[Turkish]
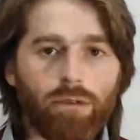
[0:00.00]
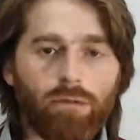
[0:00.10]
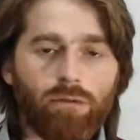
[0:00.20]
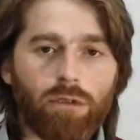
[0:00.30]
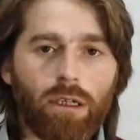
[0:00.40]

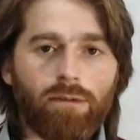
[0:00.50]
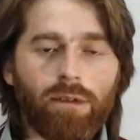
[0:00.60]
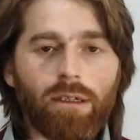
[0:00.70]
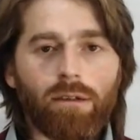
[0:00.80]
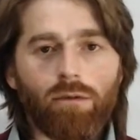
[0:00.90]
üstad
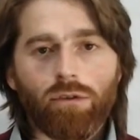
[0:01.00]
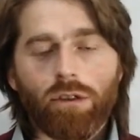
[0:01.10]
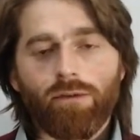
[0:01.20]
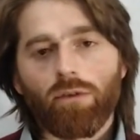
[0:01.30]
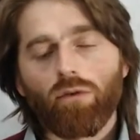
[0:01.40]
ve hoca
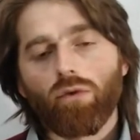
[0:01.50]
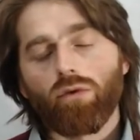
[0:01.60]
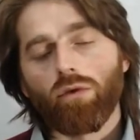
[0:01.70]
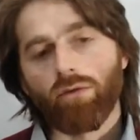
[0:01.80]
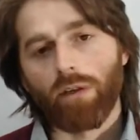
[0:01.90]
efendi
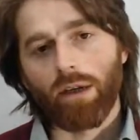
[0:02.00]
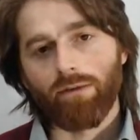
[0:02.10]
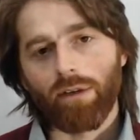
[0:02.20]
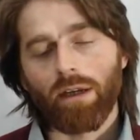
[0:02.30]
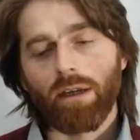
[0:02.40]
okunuyor filan
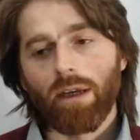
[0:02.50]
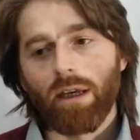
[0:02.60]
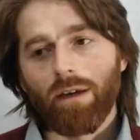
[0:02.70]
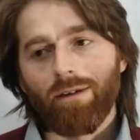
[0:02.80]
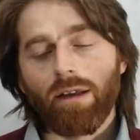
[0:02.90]
filan.
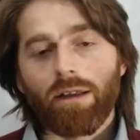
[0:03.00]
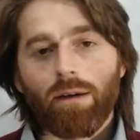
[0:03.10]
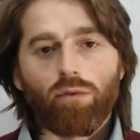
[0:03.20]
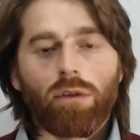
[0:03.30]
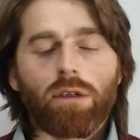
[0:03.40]

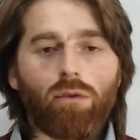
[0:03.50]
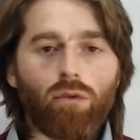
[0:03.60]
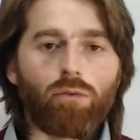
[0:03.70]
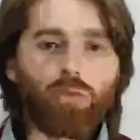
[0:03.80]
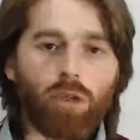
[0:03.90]
Hatta bunlar da
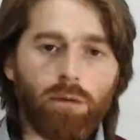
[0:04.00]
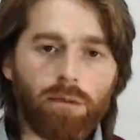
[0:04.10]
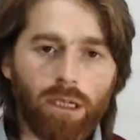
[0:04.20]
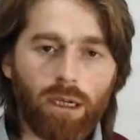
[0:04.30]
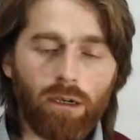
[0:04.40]
okunmuyor gibi
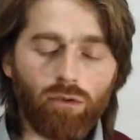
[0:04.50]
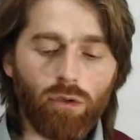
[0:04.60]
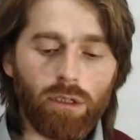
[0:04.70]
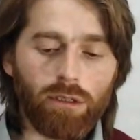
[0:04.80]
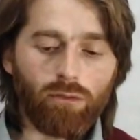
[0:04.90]
şeyler
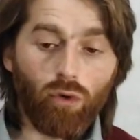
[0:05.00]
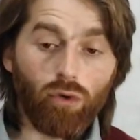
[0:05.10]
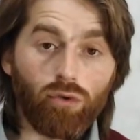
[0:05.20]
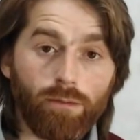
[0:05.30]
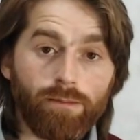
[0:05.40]
söyledi.
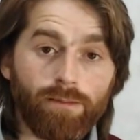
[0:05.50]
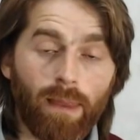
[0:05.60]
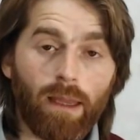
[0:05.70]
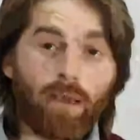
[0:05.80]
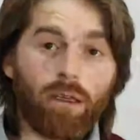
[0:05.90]
Doğru.
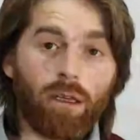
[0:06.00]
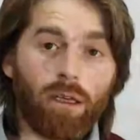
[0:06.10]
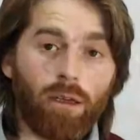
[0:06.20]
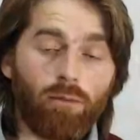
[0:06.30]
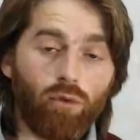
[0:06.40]

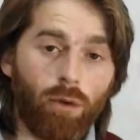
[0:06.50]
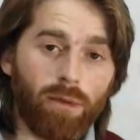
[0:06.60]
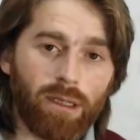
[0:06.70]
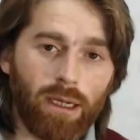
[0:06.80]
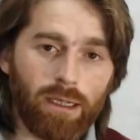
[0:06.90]
E, bu
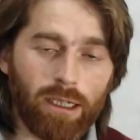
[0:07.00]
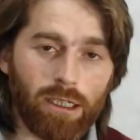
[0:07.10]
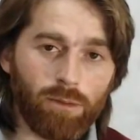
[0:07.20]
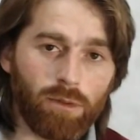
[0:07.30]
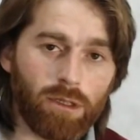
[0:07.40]
ama daha
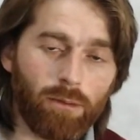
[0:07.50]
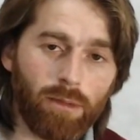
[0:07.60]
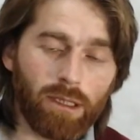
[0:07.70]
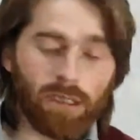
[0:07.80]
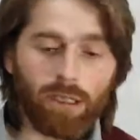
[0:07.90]
geniş bir
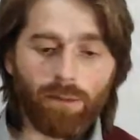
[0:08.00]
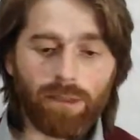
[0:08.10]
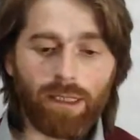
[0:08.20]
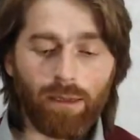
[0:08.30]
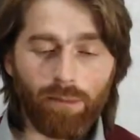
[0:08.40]
bence cevap
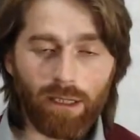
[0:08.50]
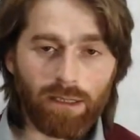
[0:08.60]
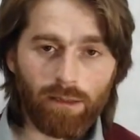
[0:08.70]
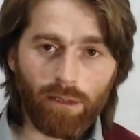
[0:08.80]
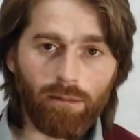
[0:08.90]
isteyen, yani biraz
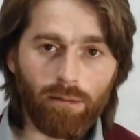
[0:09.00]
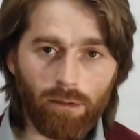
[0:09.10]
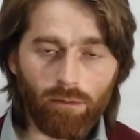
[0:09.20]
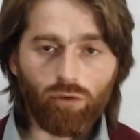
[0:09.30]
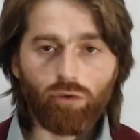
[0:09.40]
da benim de
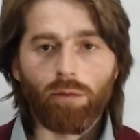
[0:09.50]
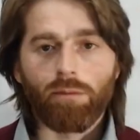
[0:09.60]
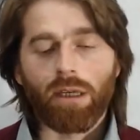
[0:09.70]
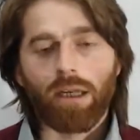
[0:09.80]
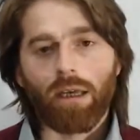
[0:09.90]

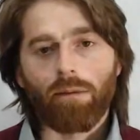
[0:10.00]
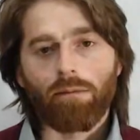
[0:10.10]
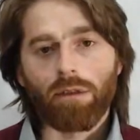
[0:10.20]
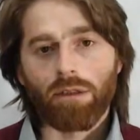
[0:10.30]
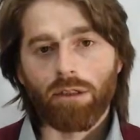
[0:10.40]
düşünmem
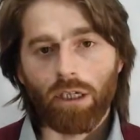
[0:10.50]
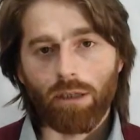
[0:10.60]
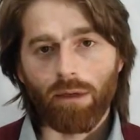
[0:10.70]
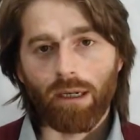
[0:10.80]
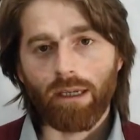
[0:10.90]
gereken bir
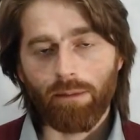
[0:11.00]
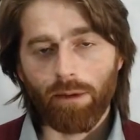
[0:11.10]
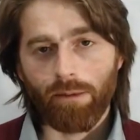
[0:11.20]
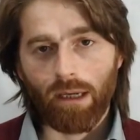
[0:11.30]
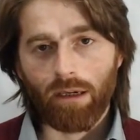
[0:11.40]
şey belki
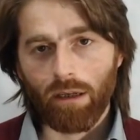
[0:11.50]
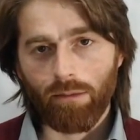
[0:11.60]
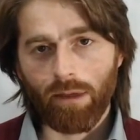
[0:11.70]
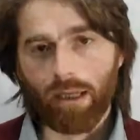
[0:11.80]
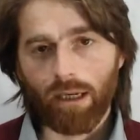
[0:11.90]
ama ilk
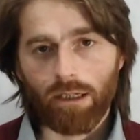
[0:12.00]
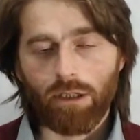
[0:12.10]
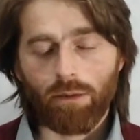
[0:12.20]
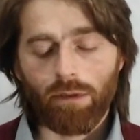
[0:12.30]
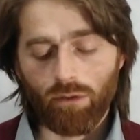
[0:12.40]
aklıma gelen
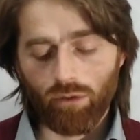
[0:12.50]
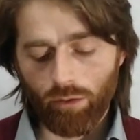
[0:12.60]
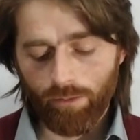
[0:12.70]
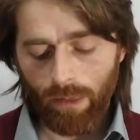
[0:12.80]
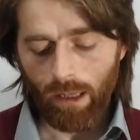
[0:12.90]
cevaplar
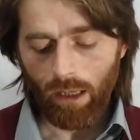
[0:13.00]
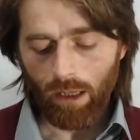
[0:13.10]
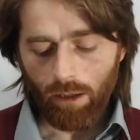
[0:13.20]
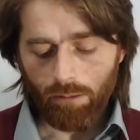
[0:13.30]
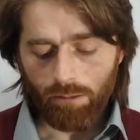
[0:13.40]
şu.
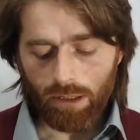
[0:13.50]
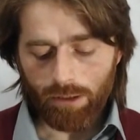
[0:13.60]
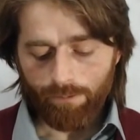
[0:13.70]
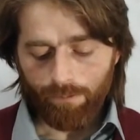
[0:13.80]
Bir,